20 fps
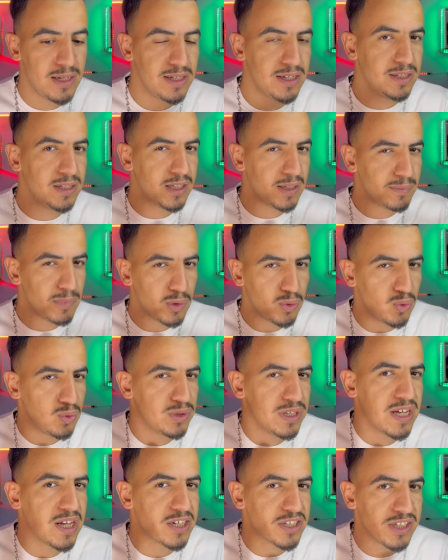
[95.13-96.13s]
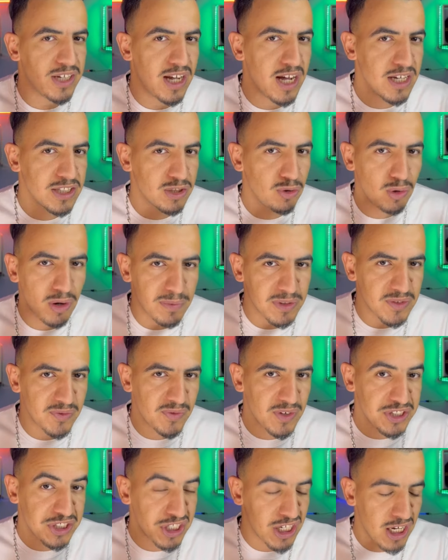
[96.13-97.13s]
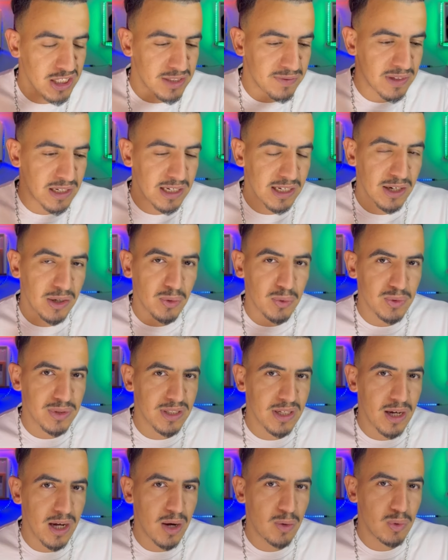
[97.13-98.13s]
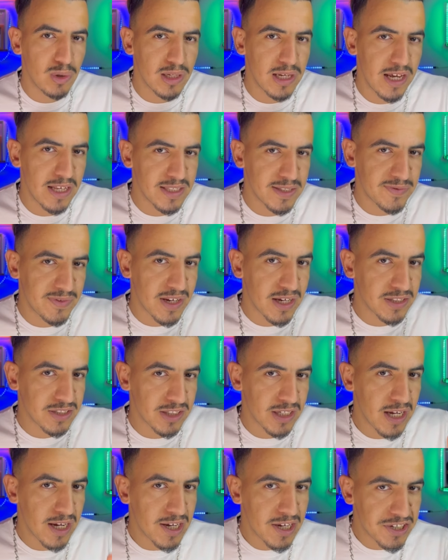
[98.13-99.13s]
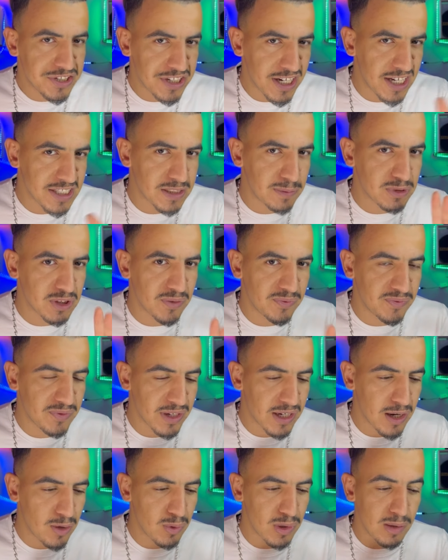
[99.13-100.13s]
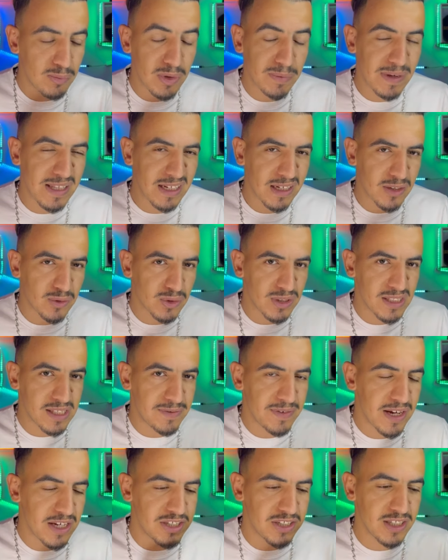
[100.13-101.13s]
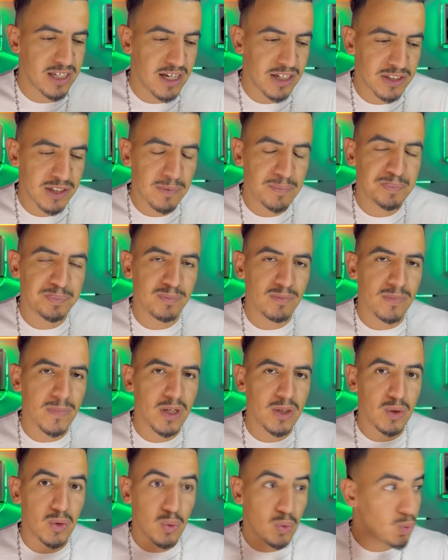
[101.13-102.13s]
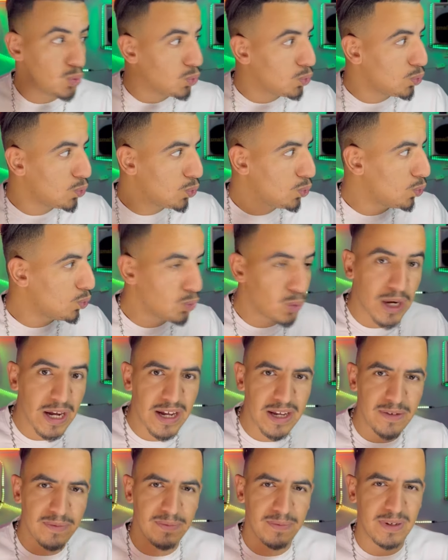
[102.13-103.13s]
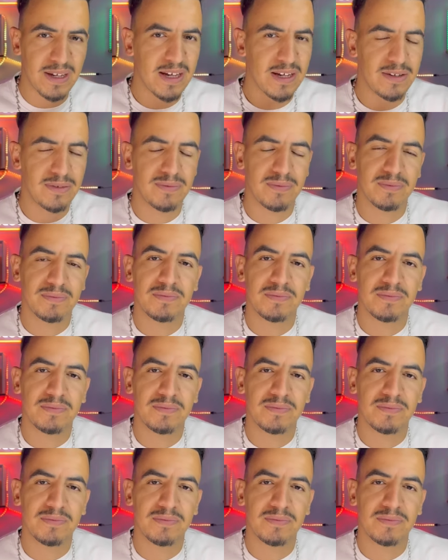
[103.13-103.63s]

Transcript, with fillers: يعني كما نقولوا داير شي حاجه ولا مشفر شي حاجه في ديك الكروسه ولا هز فيها شي شي حاجه مشفره ولا المهم هذيك الكروسه داير فيها شي حاجه وخايف خايف